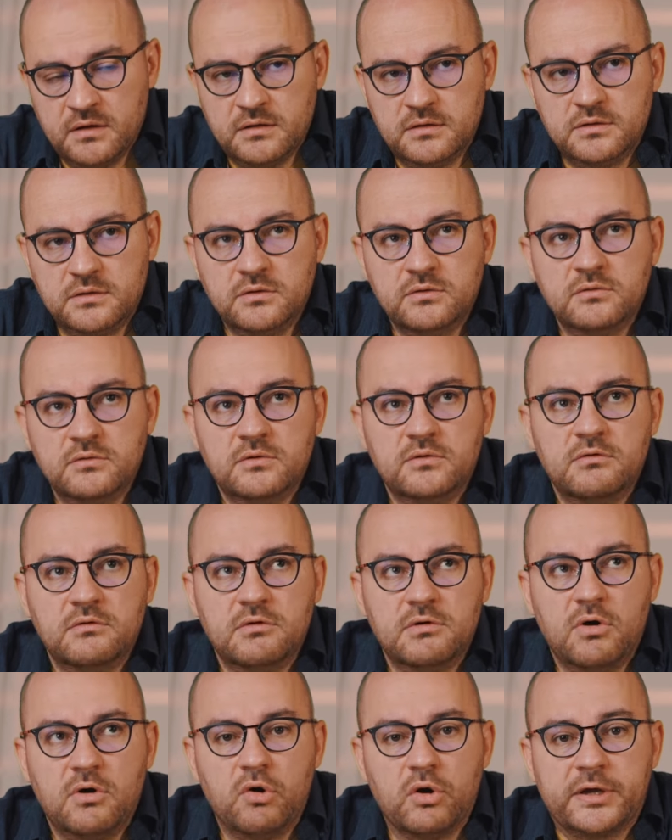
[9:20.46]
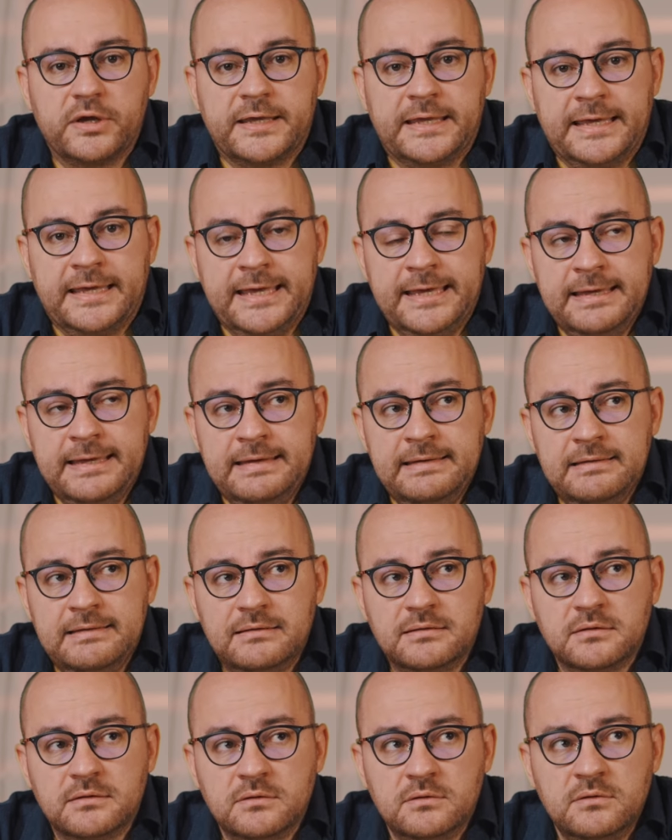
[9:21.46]
Ну, окей,
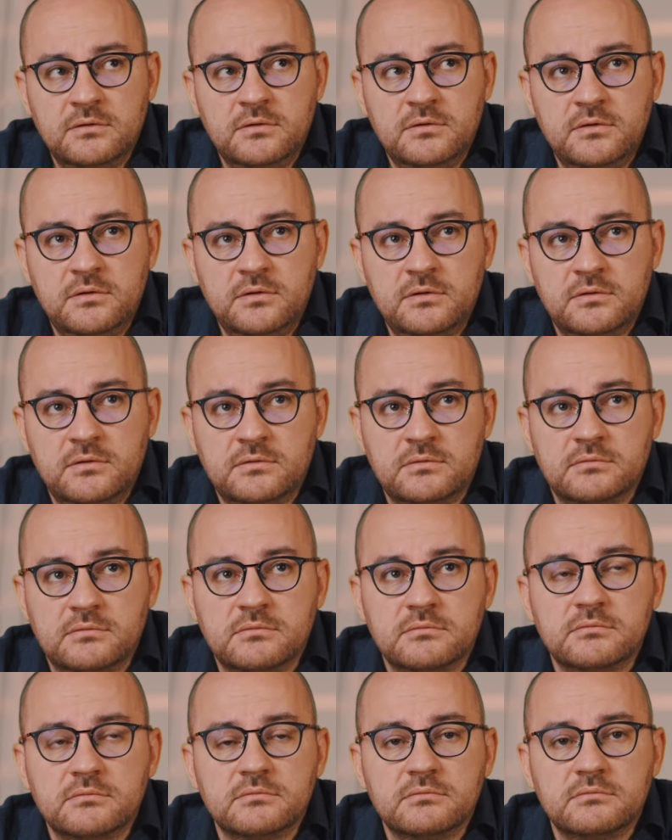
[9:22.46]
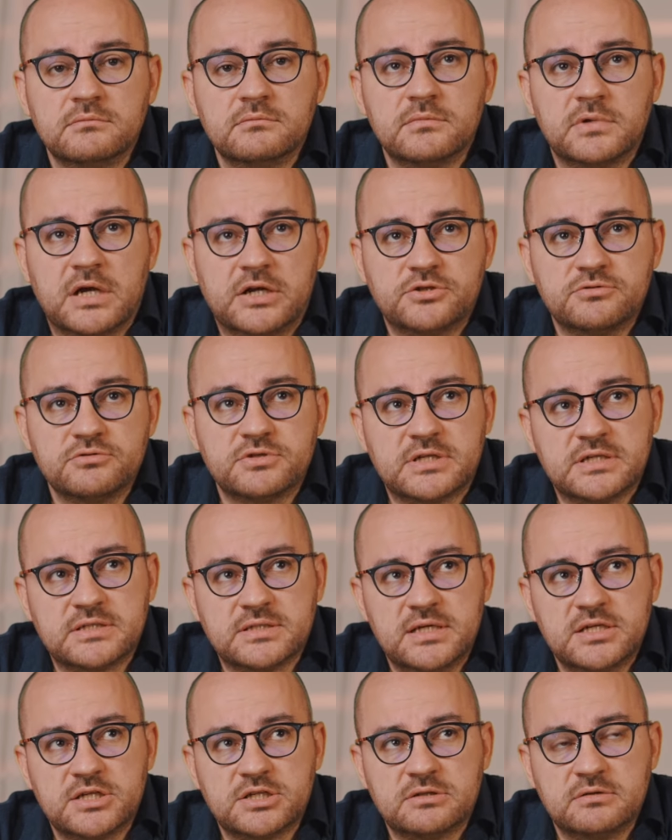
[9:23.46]
но хочу
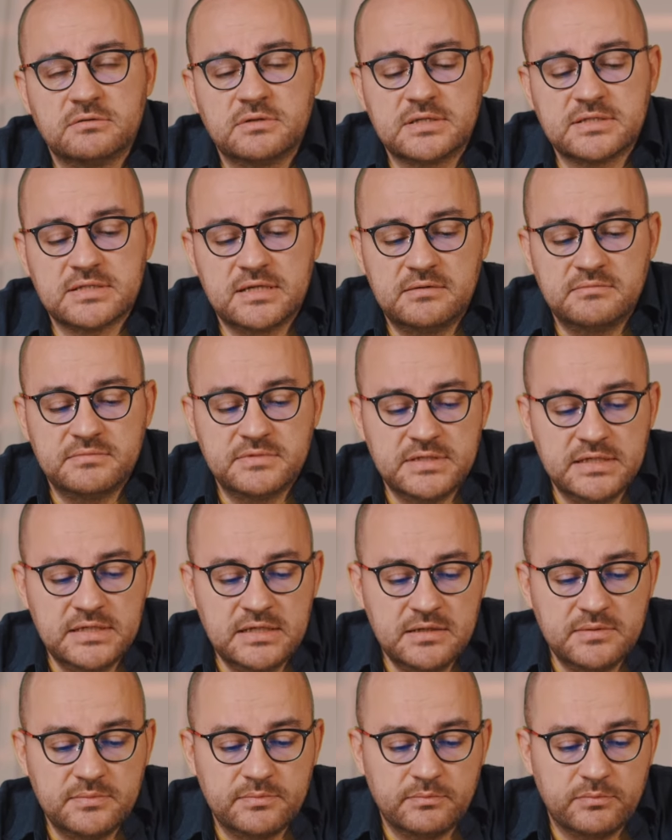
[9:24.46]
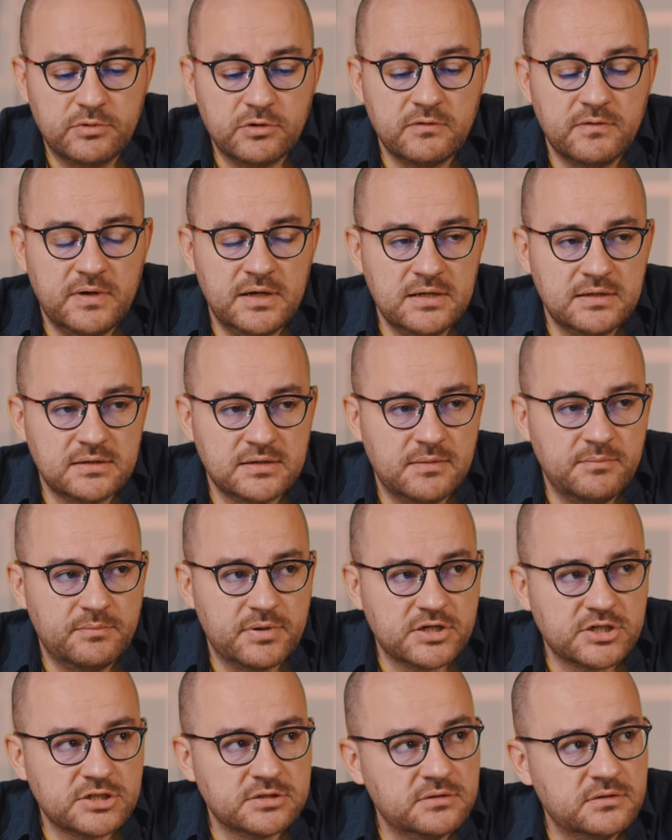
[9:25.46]
сказать, что на самом деле буквально там
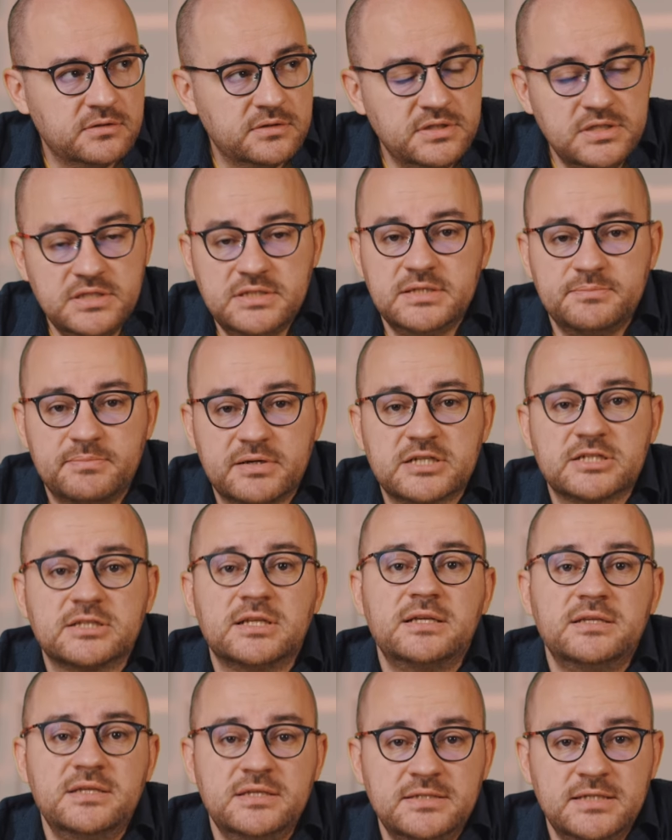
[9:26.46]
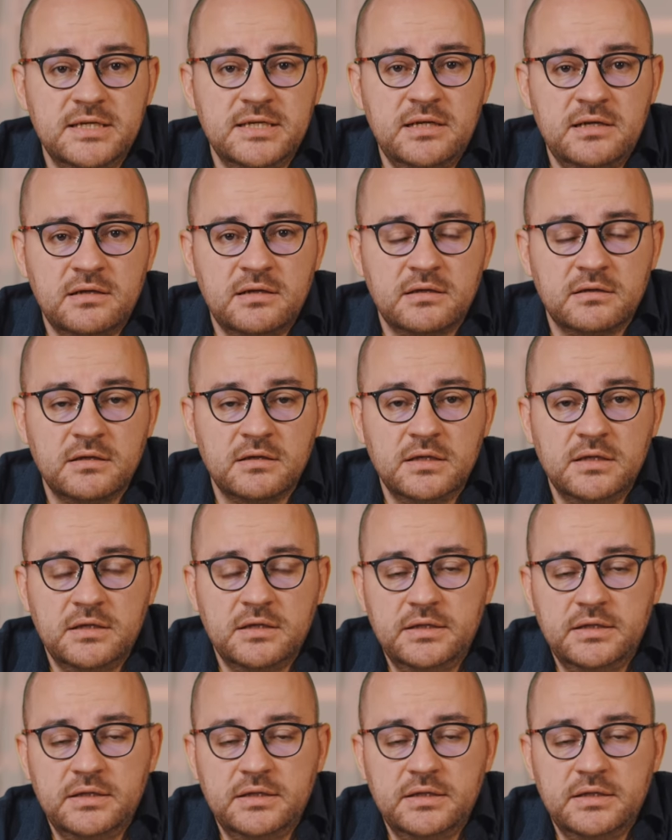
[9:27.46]
прошло, не, прошла неделя,